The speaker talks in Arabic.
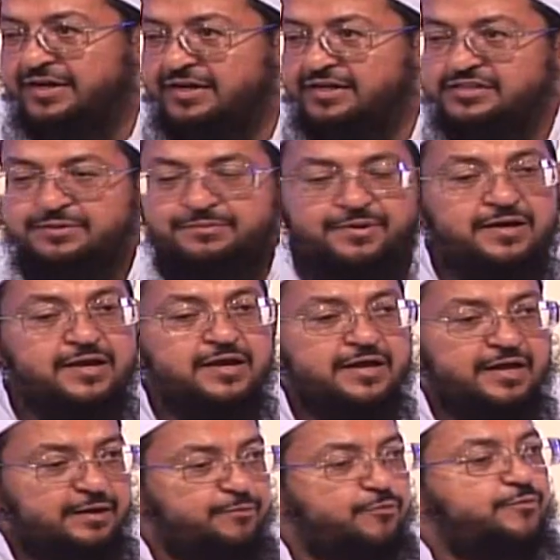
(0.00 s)
يعني جمع
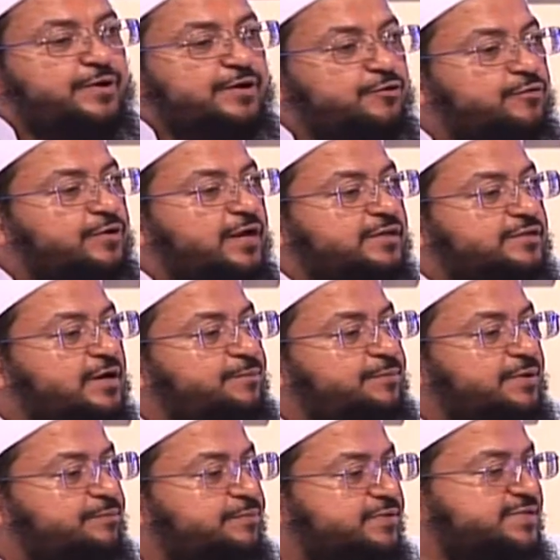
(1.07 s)
يعني ممكن
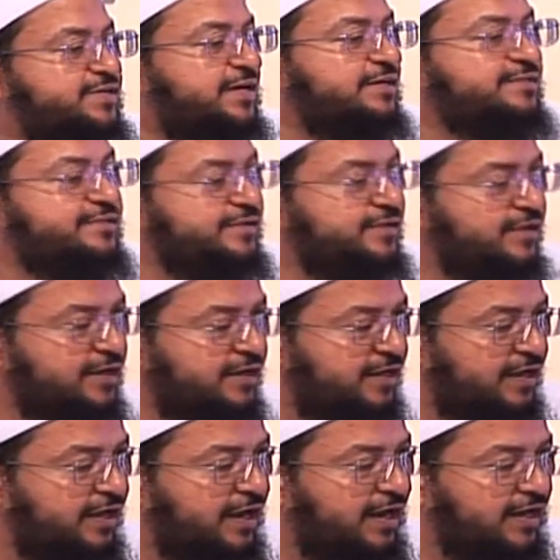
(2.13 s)
ينادى بصيغة
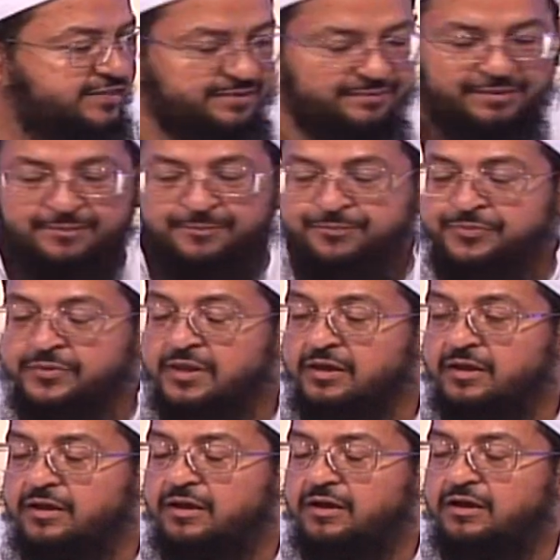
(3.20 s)
الجمع
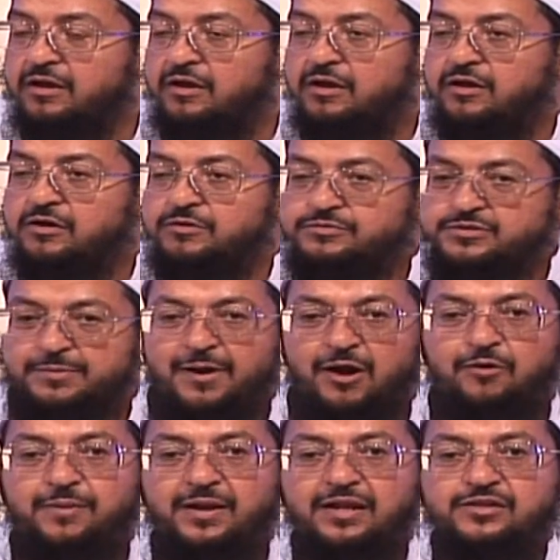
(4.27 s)

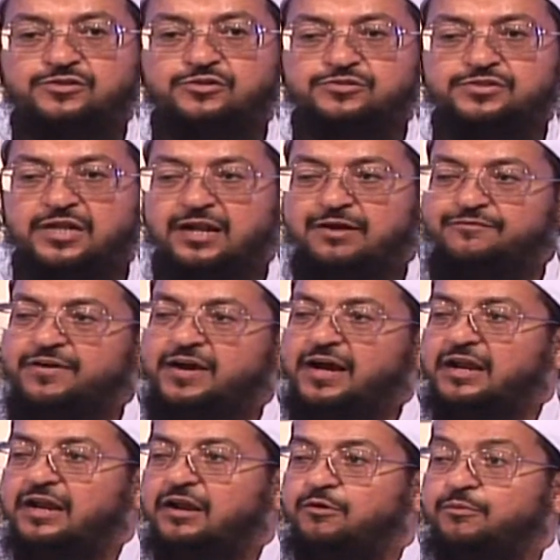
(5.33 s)
وجمعهم عليه الصلاة والسلام
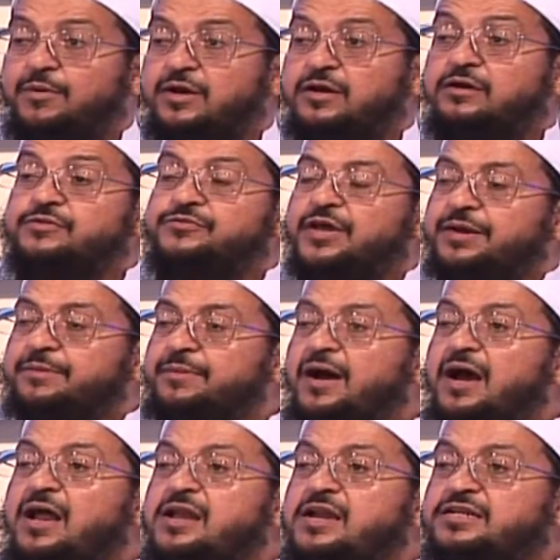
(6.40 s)
فقال لهم طيب
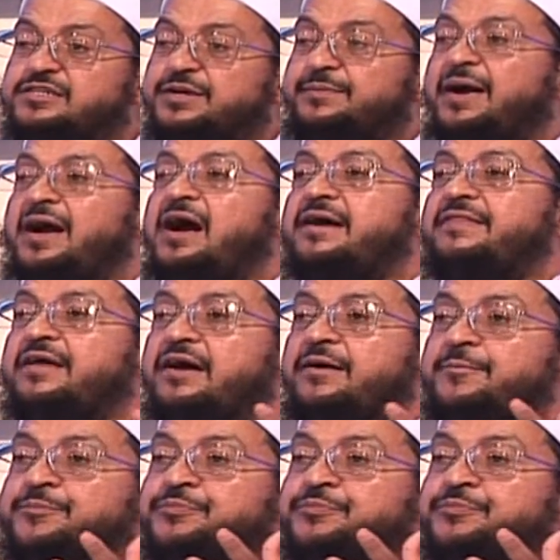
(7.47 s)
هل الجمع هذا